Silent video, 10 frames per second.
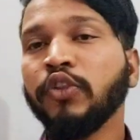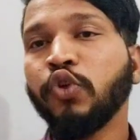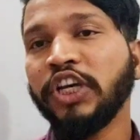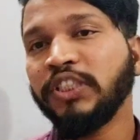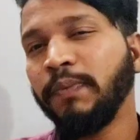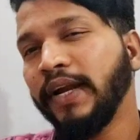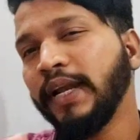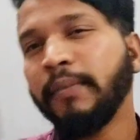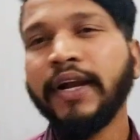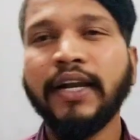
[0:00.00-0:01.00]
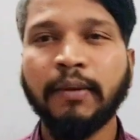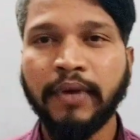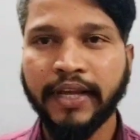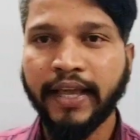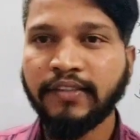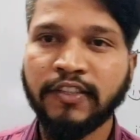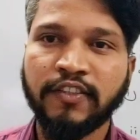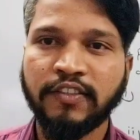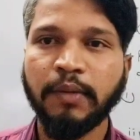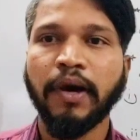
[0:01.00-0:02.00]
तो स्प्लिटिंग मिडिल टर्म लगेगी
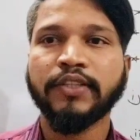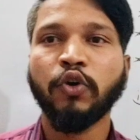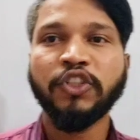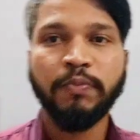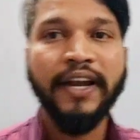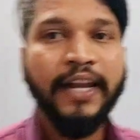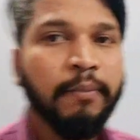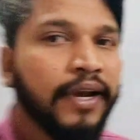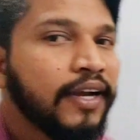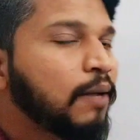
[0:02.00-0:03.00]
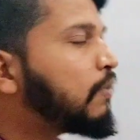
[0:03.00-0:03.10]
सीधी सी बात है और स्प्लिटिंग मिडिल